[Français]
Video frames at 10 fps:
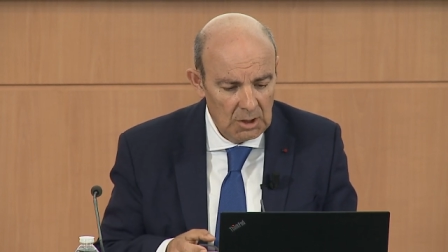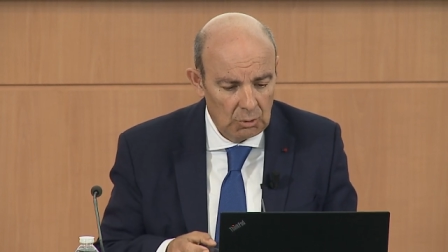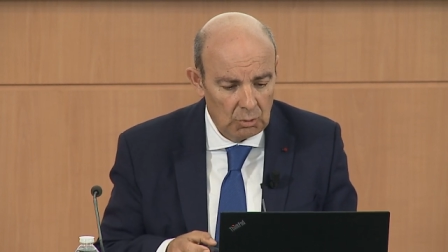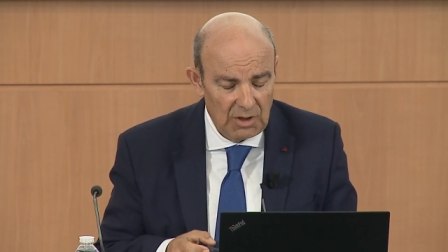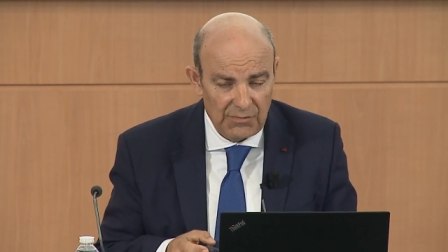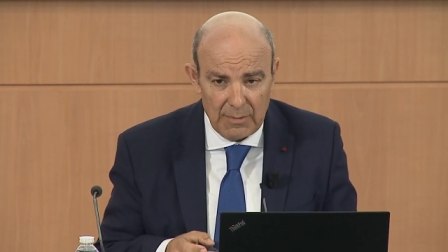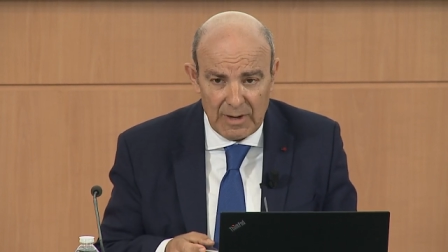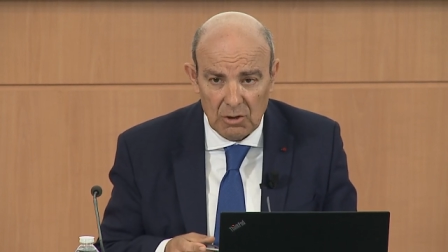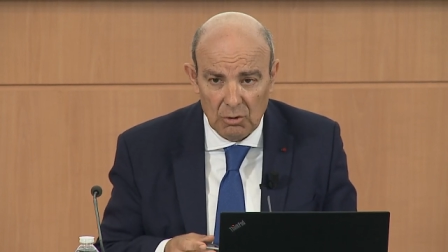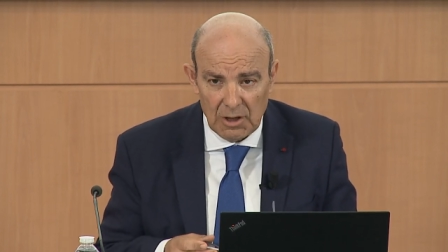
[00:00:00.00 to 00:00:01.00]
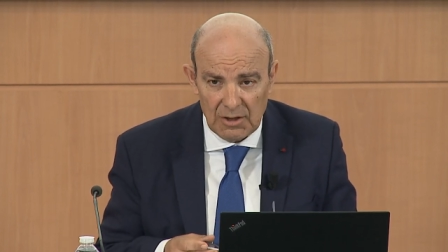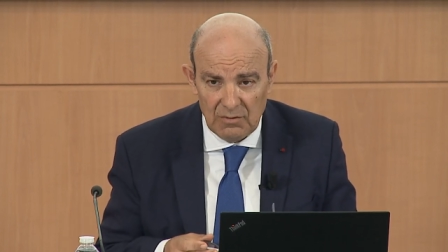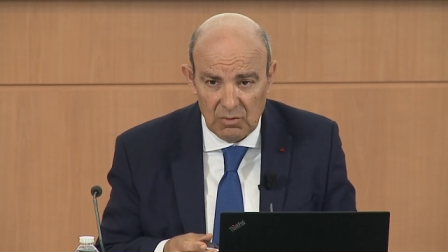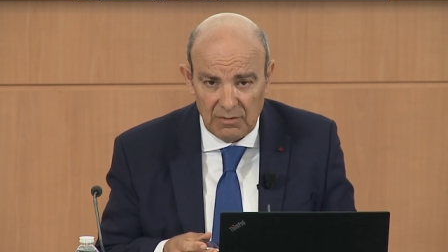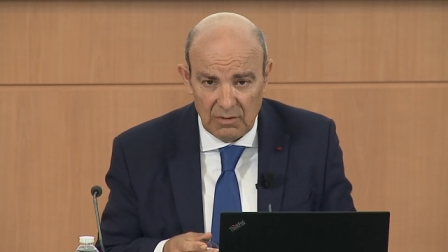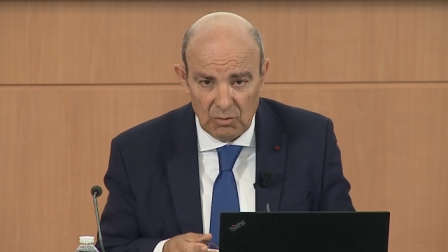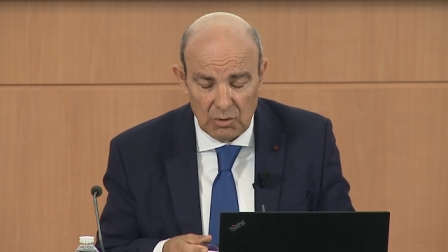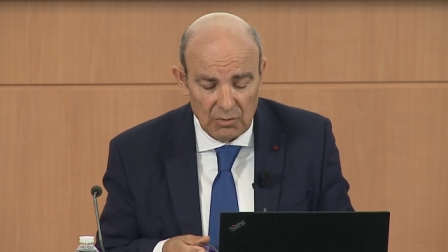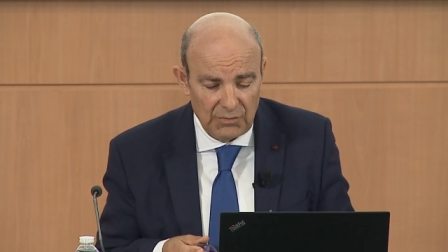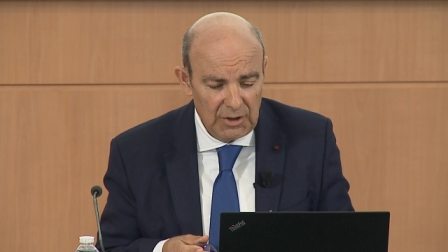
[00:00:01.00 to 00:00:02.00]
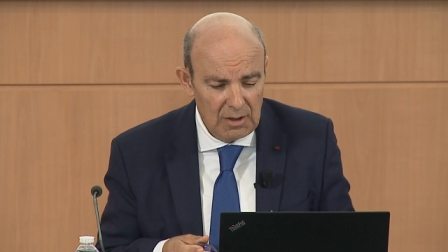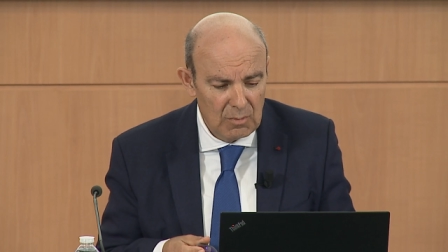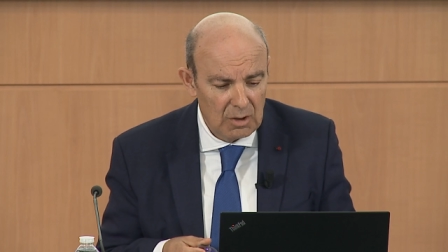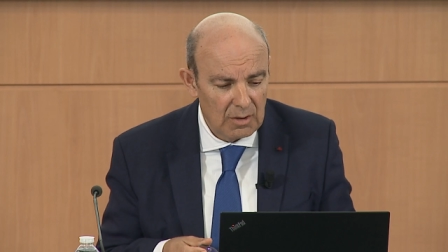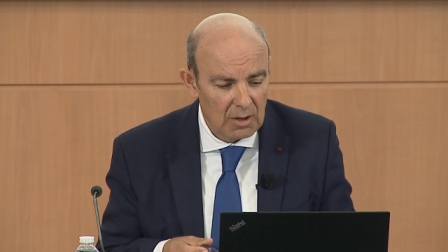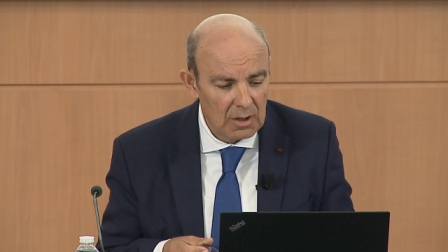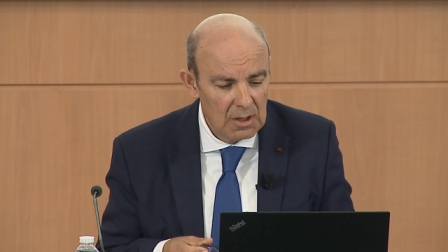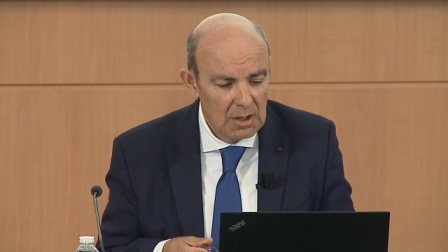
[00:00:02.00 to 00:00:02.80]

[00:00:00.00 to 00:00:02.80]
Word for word: Donc l'effet marquant de l'année, vous l'avez vu dans le film, euh,